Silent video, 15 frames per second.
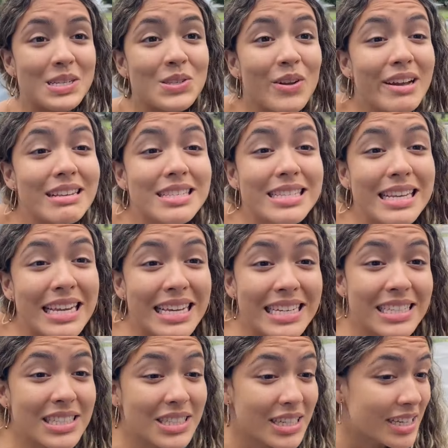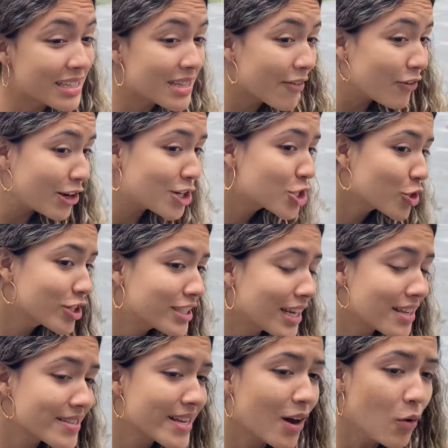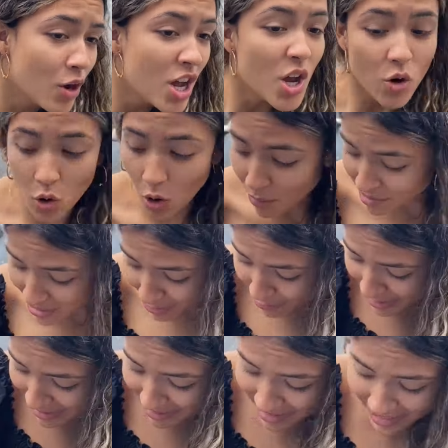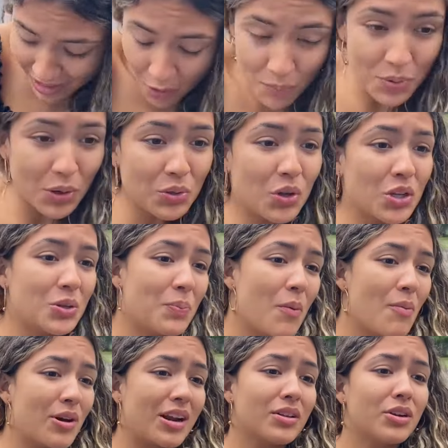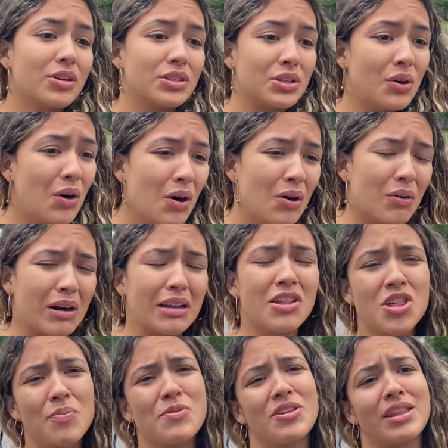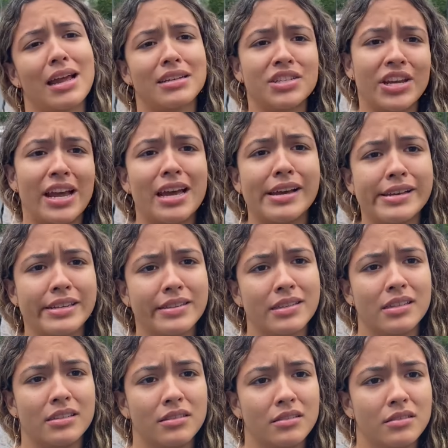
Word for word: isso não existe, isso é fora de cogitação. Como que eu ia entregar um produto para um morador de rua? Que tipo de teste é esse?